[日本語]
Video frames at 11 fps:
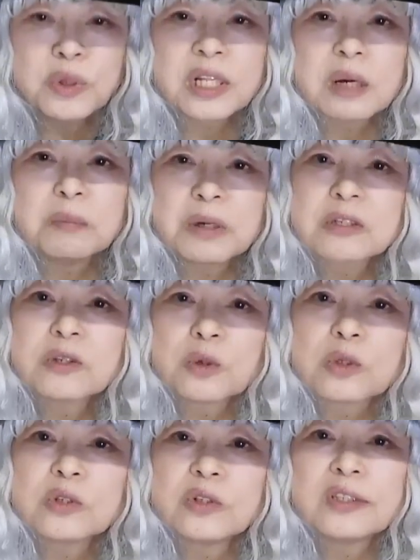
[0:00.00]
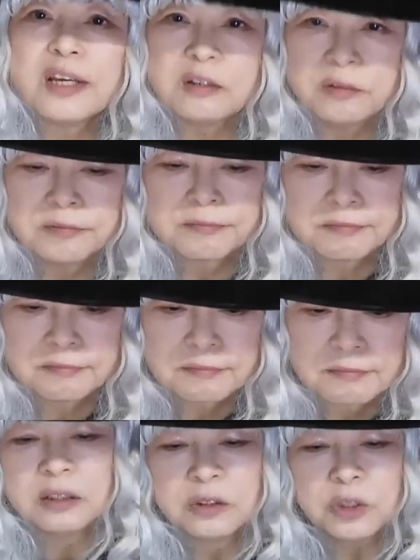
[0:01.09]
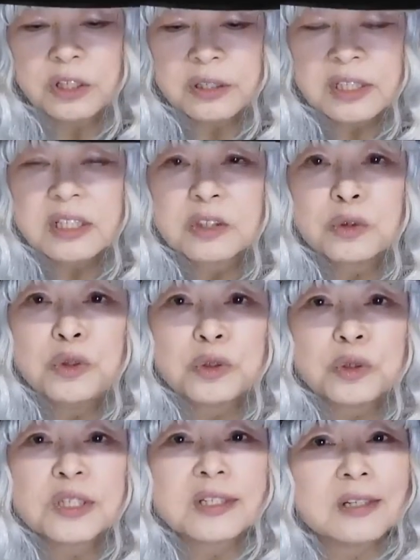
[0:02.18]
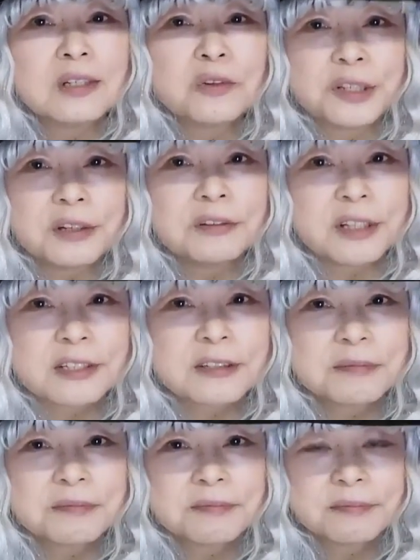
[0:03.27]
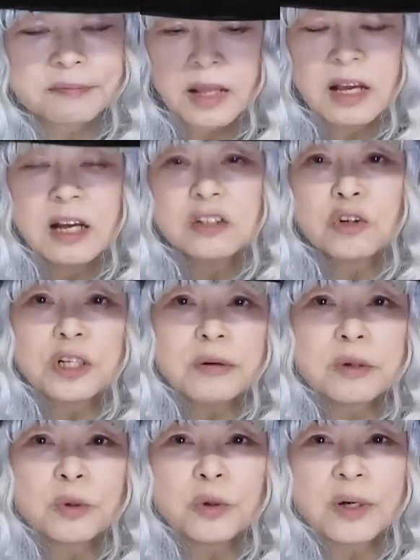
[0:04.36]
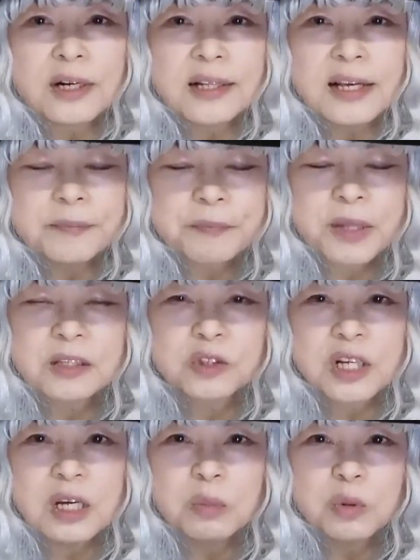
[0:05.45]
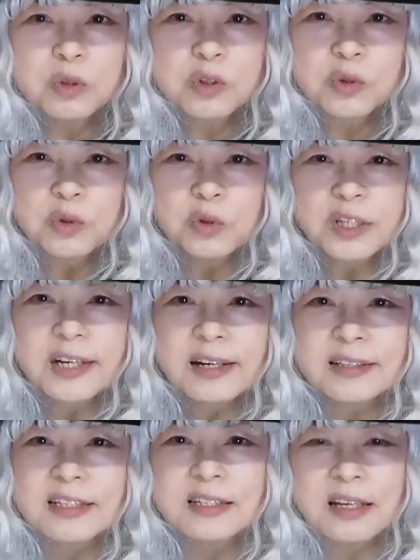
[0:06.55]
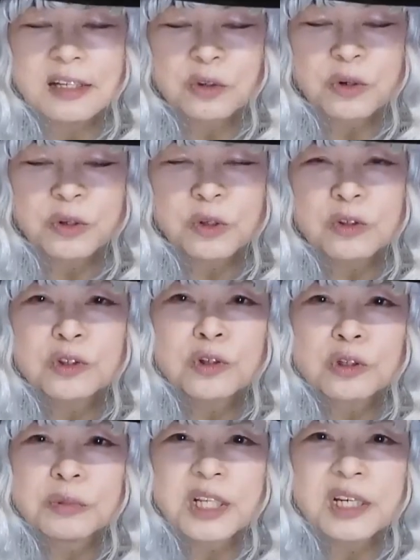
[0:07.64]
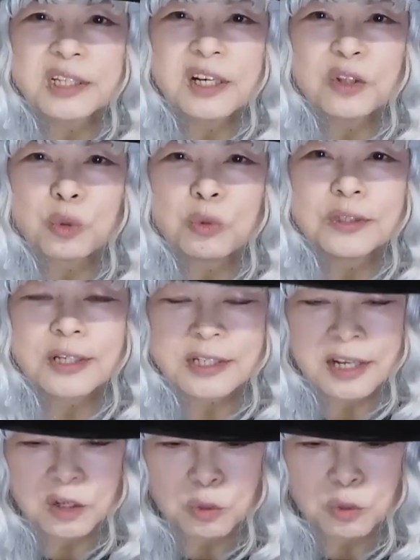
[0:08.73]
要なタンパク質を作っているそして私たちの命を支えてくれてるんですそれではここからね、えっと、細胞のその器官ですね、それを一つ一つ見ていきたいと思うんですけれ